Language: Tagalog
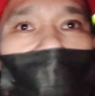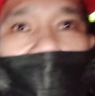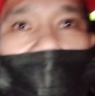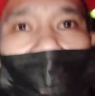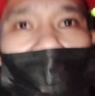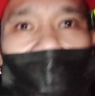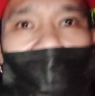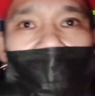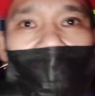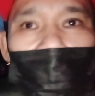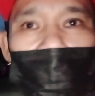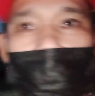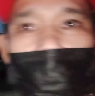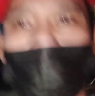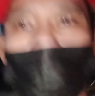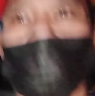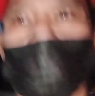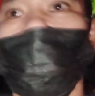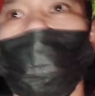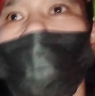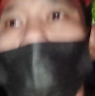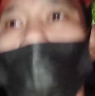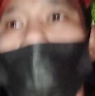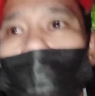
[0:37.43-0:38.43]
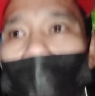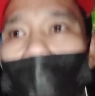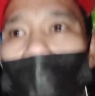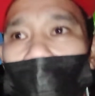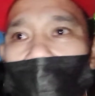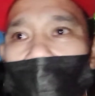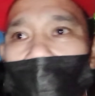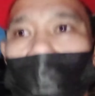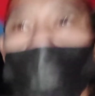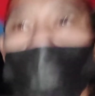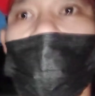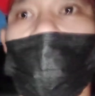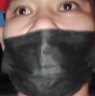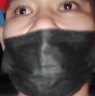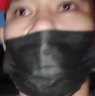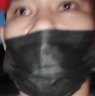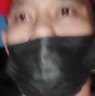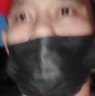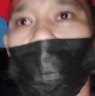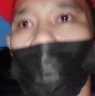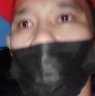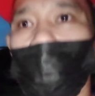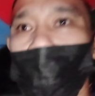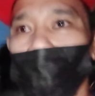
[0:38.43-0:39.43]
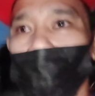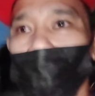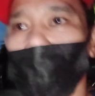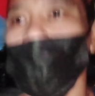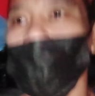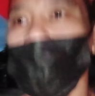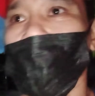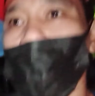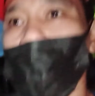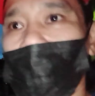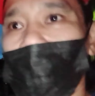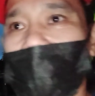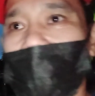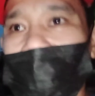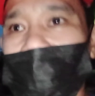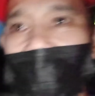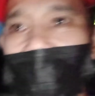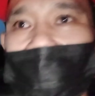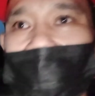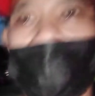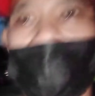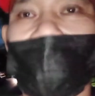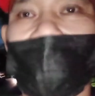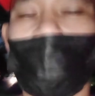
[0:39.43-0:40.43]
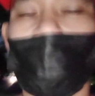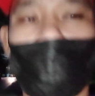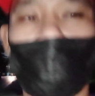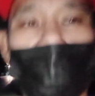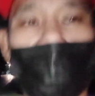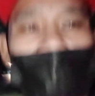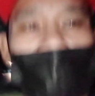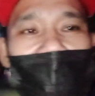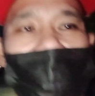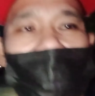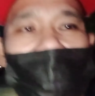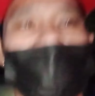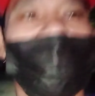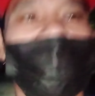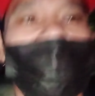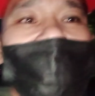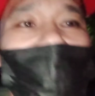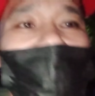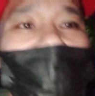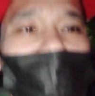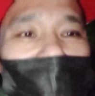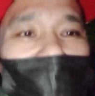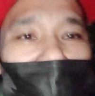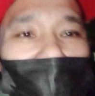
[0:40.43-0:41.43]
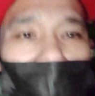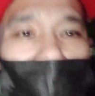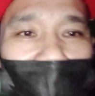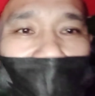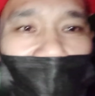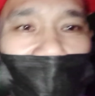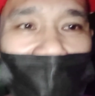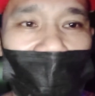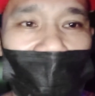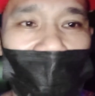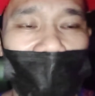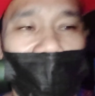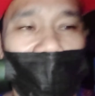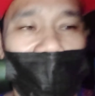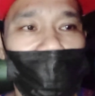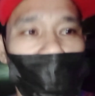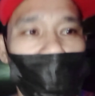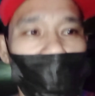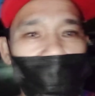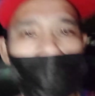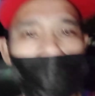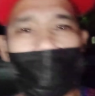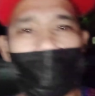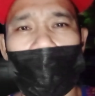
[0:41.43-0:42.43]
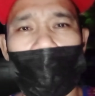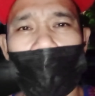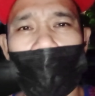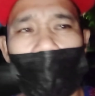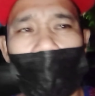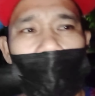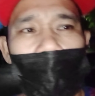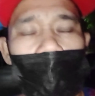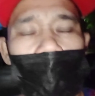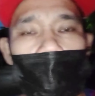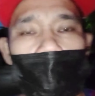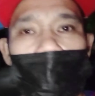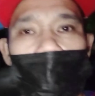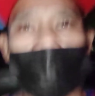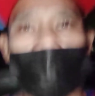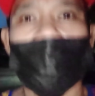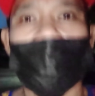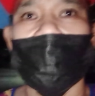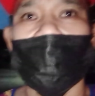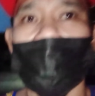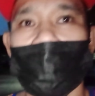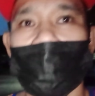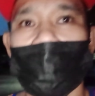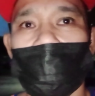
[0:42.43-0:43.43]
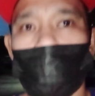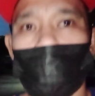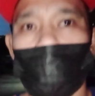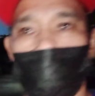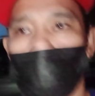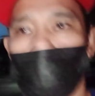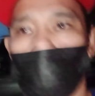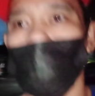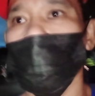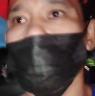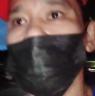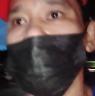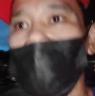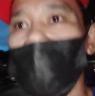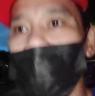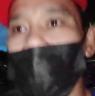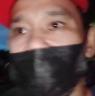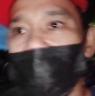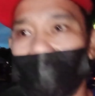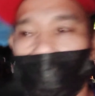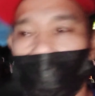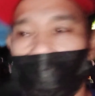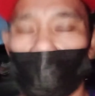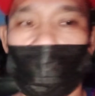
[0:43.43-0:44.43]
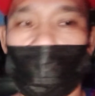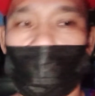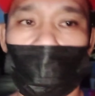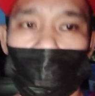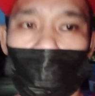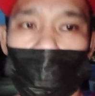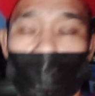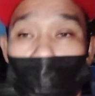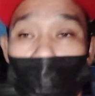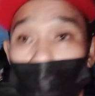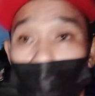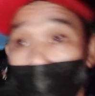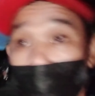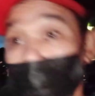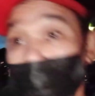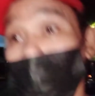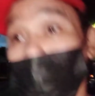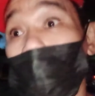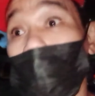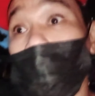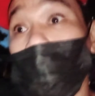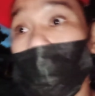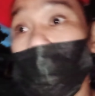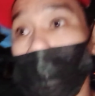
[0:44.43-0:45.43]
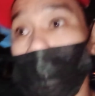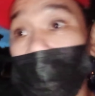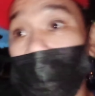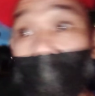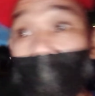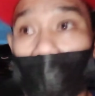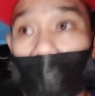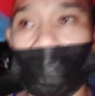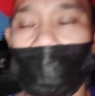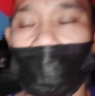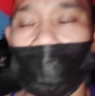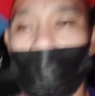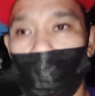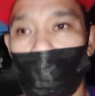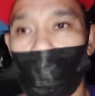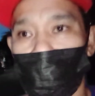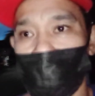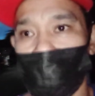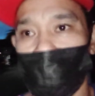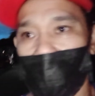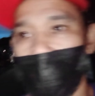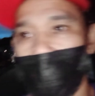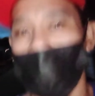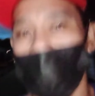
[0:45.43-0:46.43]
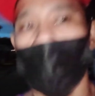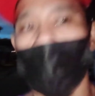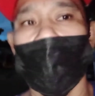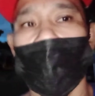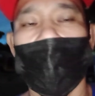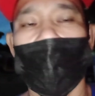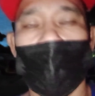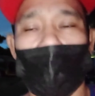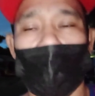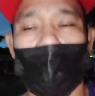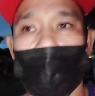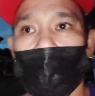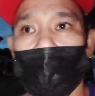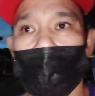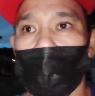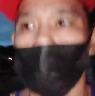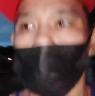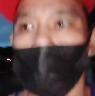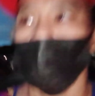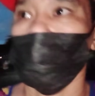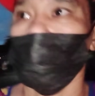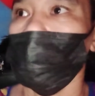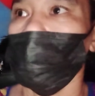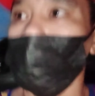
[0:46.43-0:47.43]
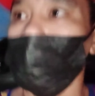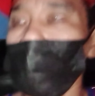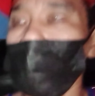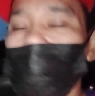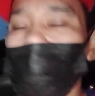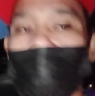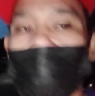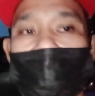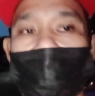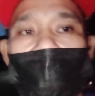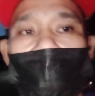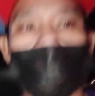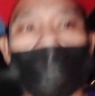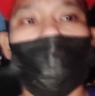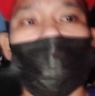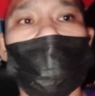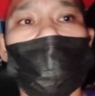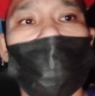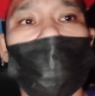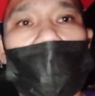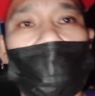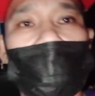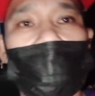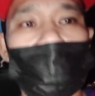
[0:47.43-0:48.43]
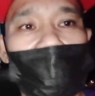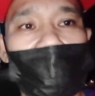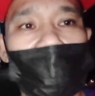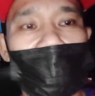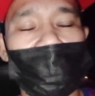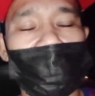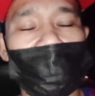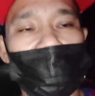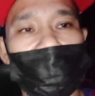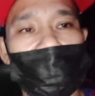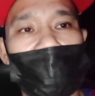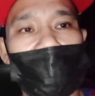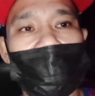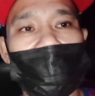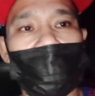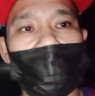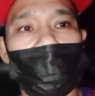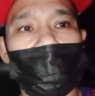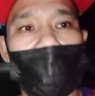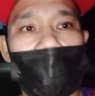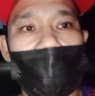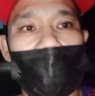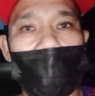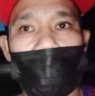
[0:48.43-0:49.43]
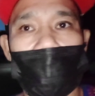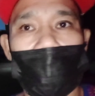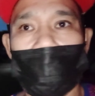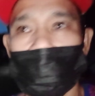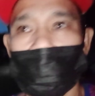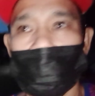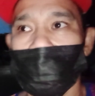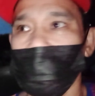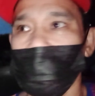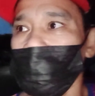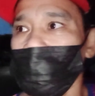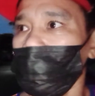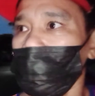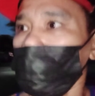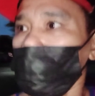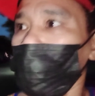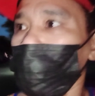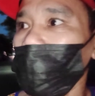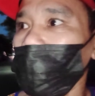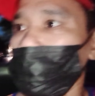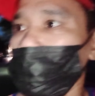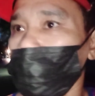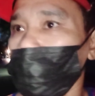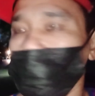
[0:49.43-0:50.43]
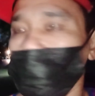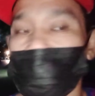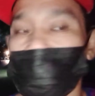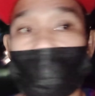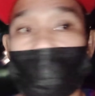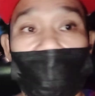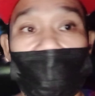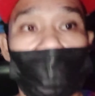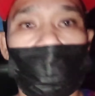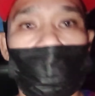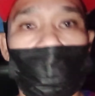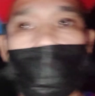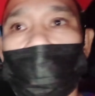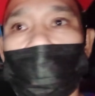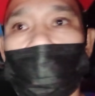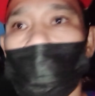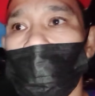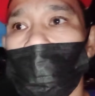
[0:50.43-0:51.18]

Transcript: ko kaninang basura mga alas 4 nagtataka ko bakit nandito kaya ngayon bali binalikan binalikan ko siya so far nagtapon po ako mga katambayan mga alas 4 pasado